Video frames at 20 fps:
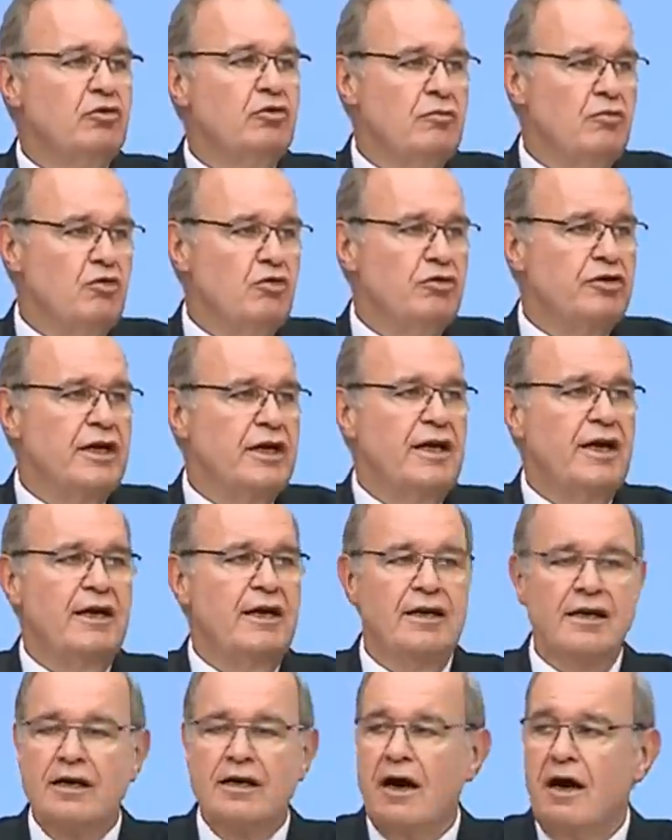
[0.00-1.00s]
tüm
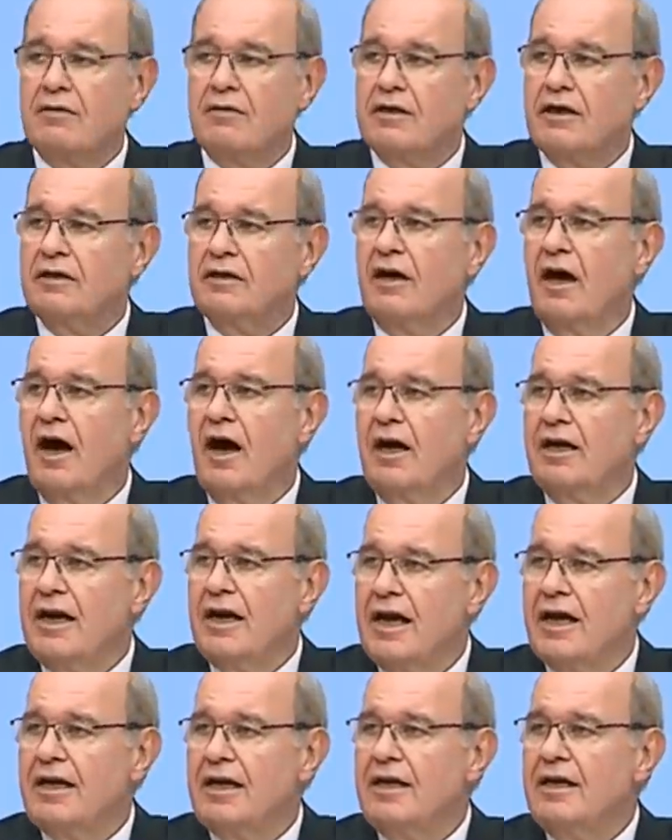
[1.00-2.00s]
ülkelerle kavgalı
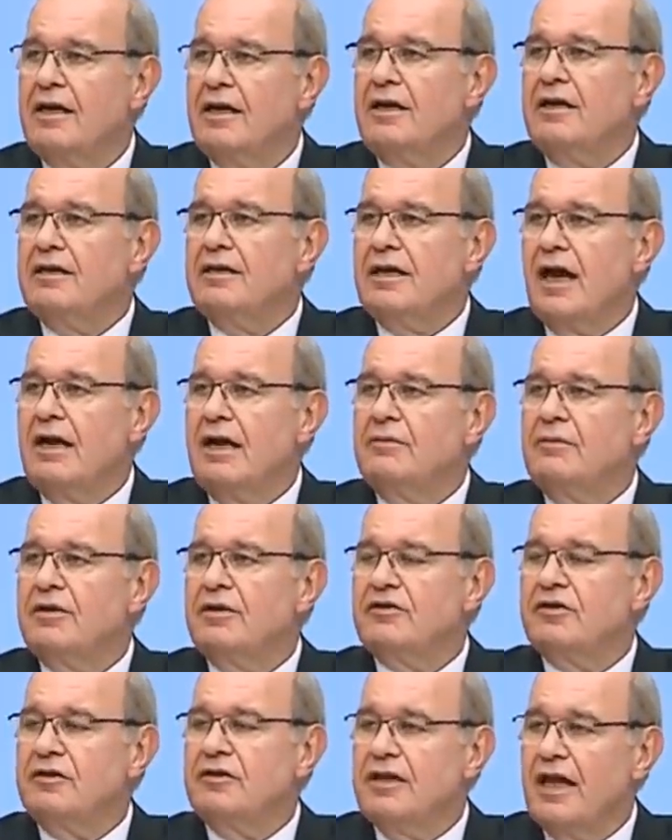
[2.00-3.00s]
hale
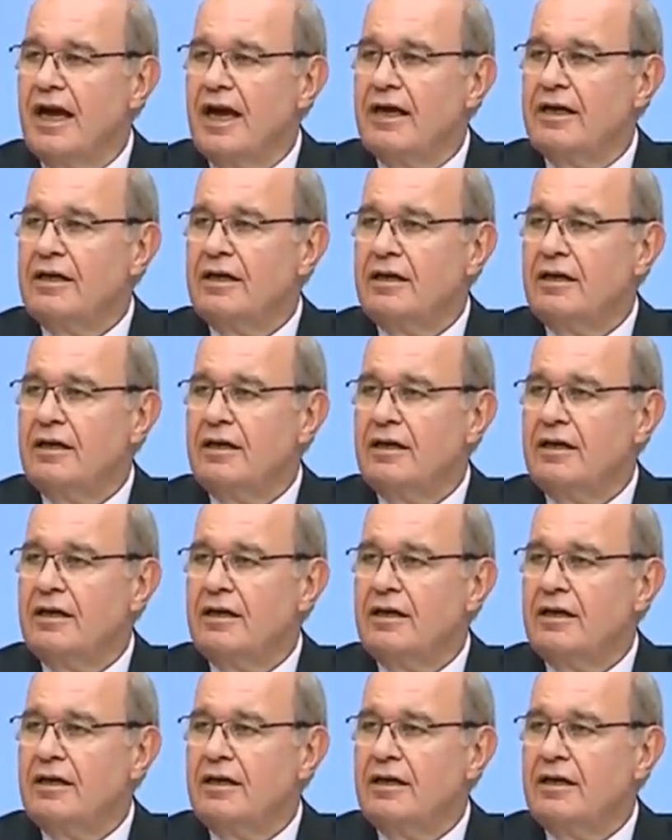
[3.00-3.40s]
gelmesinde